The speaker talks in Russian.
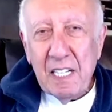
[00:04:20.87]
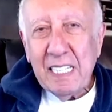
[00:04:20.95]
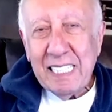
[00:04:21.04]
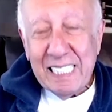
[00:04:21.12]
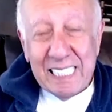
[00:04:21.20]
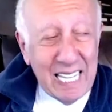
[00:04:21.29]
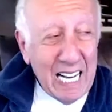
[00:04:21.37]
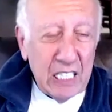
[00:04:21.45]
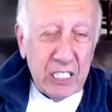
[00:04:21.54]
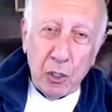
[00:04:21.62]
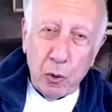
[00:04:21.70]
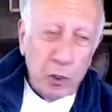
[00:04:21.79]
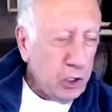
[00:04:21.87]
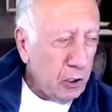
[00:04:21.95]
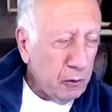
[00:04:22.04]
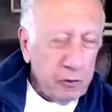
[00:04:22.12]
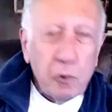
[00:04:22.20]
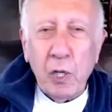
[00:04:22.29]
и дальше, хочешь
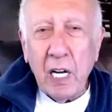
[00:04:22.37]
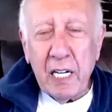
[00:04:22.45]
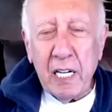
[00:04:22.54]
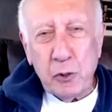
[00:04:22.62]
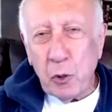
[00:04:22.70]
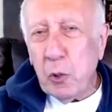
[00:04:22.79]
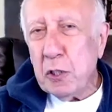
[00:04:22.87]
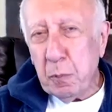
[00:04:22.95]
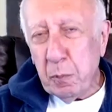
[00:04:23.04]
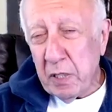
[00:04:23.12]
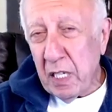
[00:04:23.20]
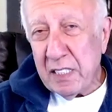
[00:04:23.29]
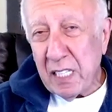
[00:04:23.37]
свою коллекцию, хочешь меняйся,